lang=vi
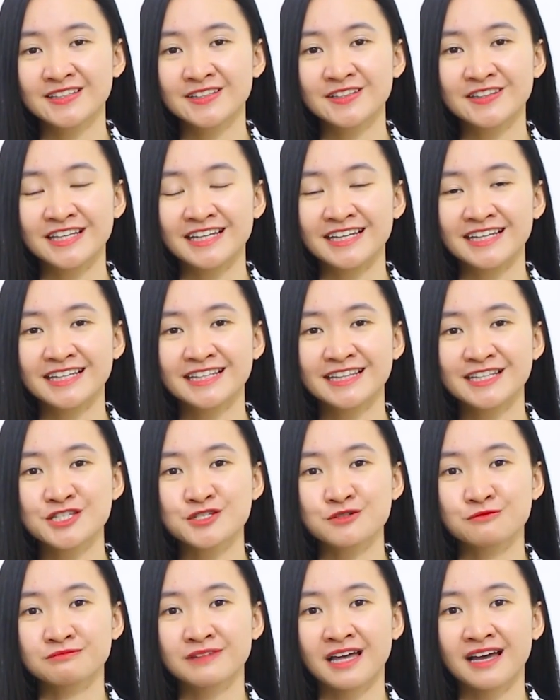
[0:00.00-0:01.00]
Như thế thì
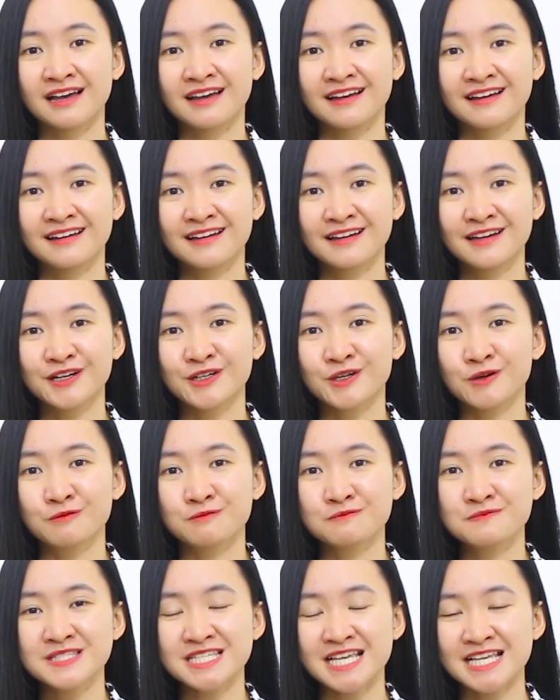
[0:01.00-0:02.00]
chúng ta
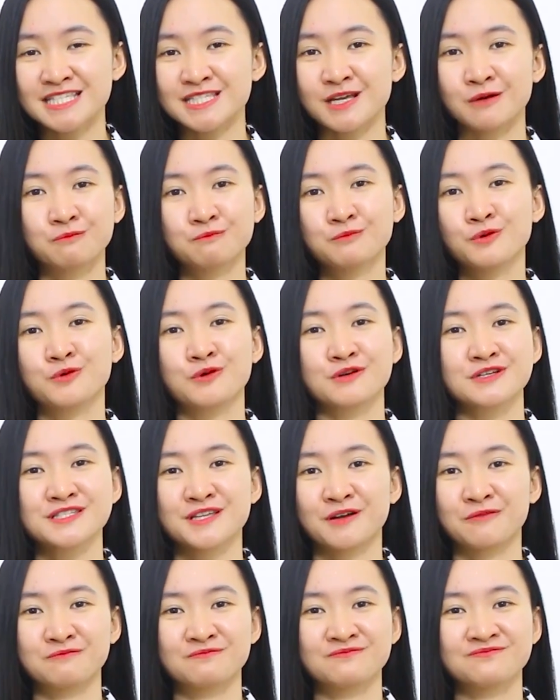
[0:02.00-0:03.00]
cũng sẽ sống một cuộc
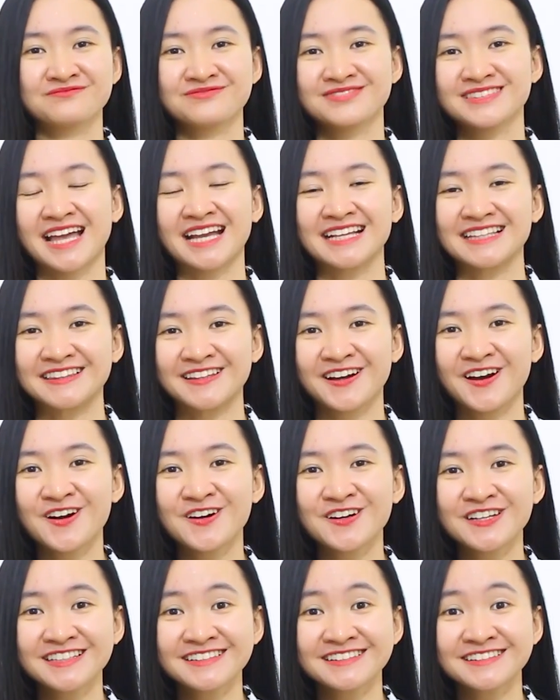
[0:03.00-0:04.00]
sống thảnh
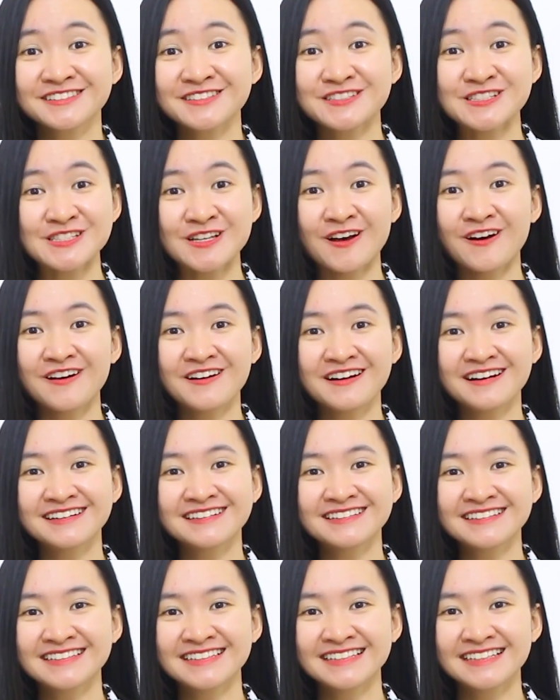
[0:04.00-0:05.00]
thơi, tự do
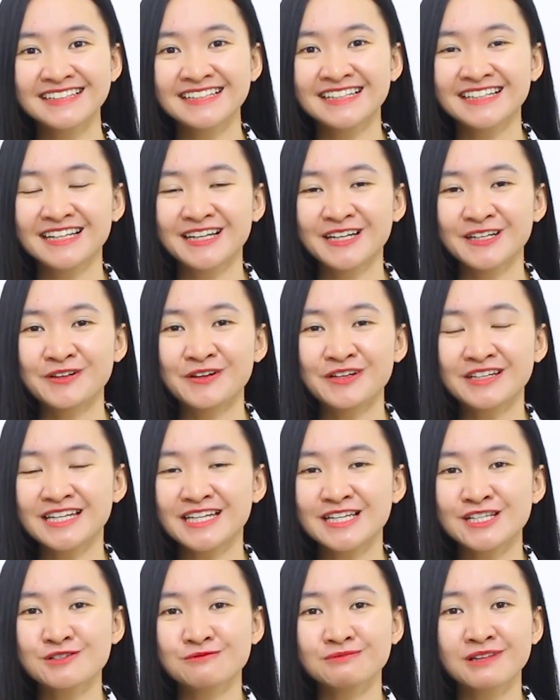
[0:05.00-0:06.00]
hơn. Đôi
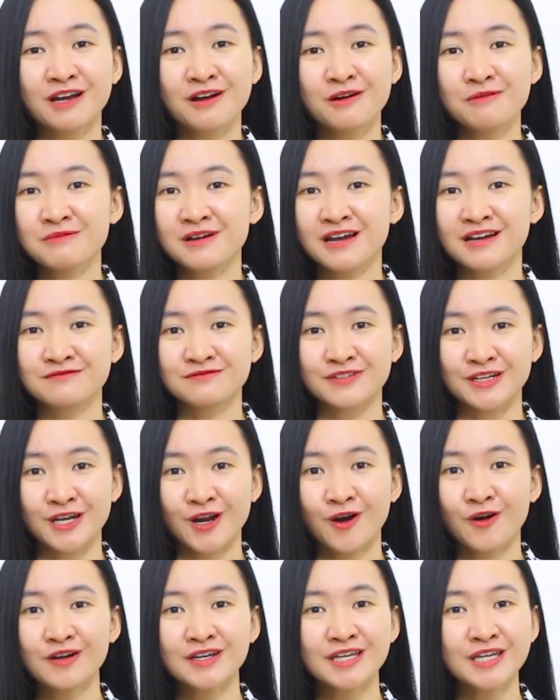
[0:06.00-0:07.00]
khi chúng ta không cần phải
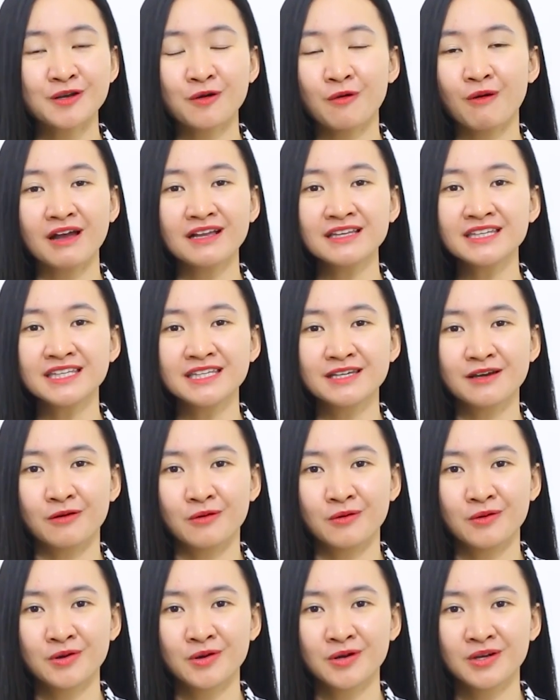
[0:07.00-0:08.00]
lo nghĩ quá
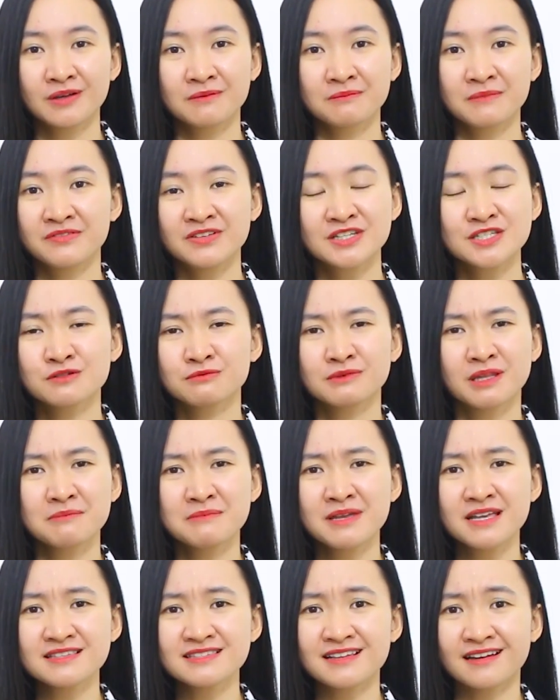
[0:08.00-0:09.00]
nhiều, bởi vì chúng ta
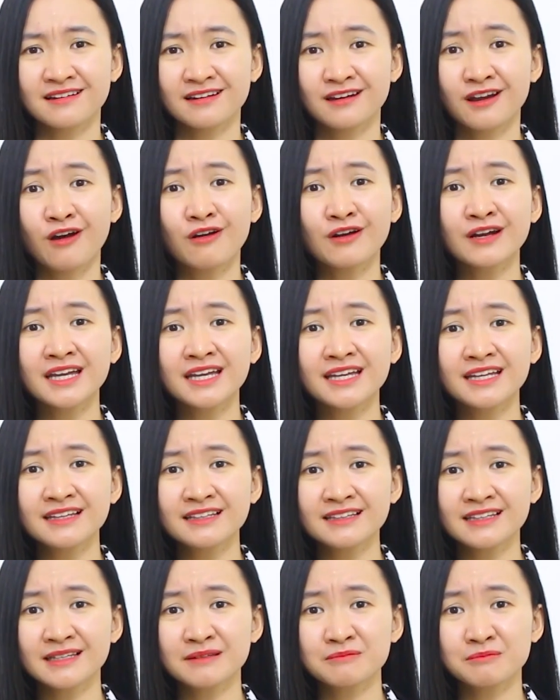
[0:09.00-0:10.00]
biết rằng lo
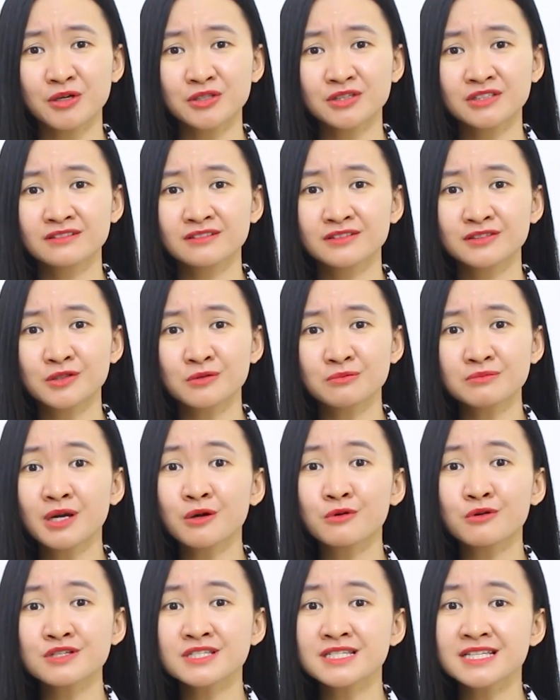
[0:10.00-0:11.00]
nghĩ thì mọi thứ cũng
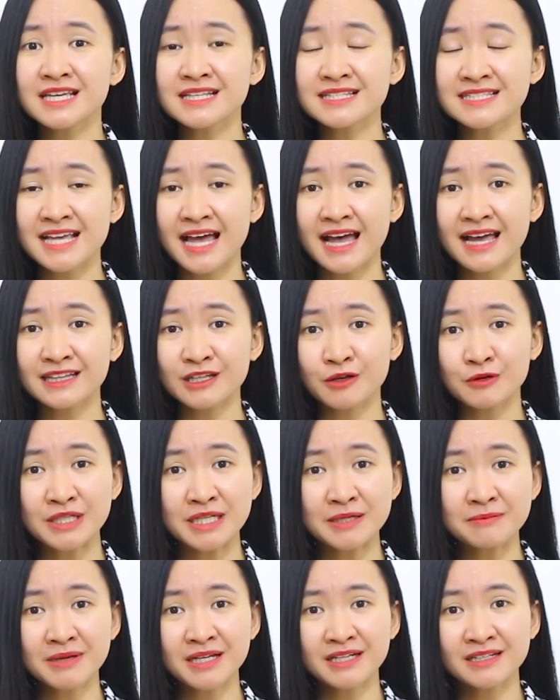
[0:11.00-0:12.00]
đâu có diễn ra theo
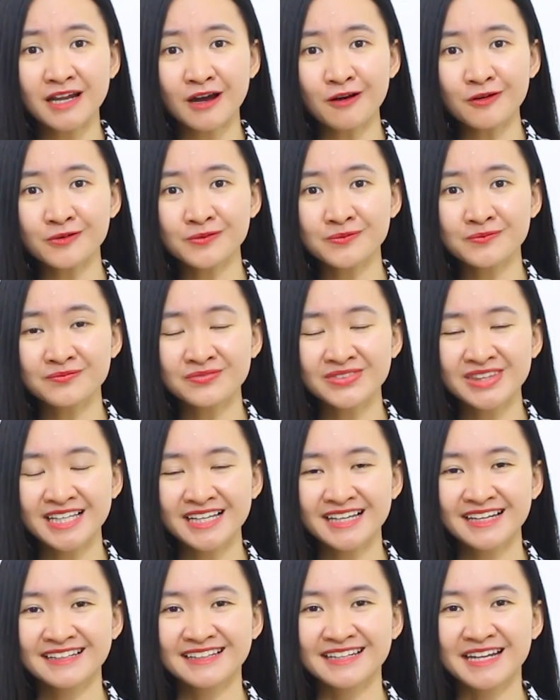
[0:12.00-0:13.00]
ý mình đâu.
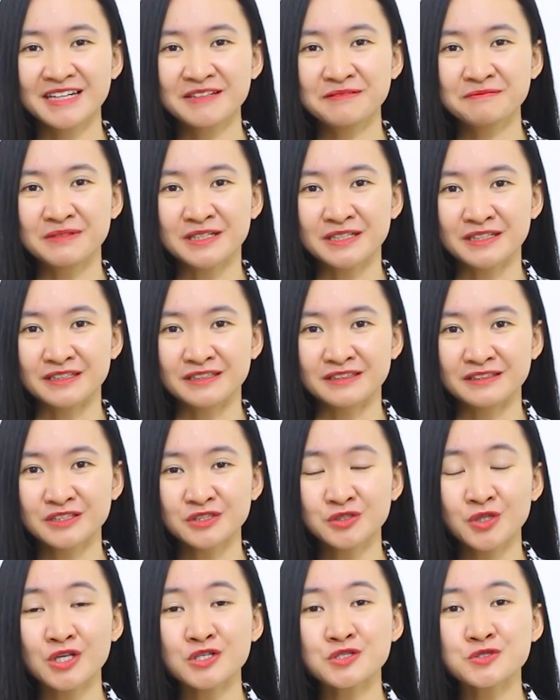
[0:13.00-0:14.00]
Nên mình
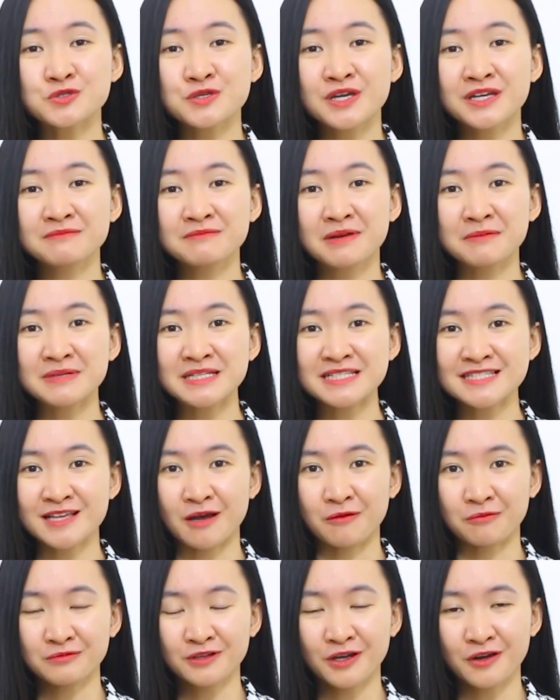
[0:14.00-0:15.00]
cứ thuận duyên mà mình
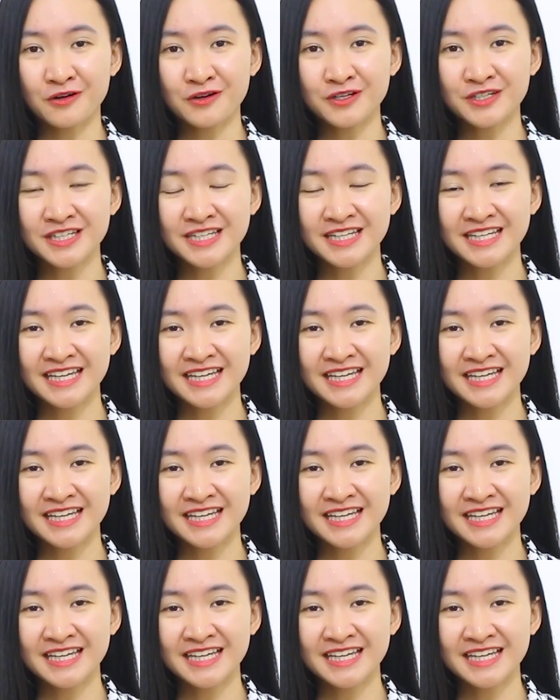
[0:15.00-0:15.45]
sống thôi.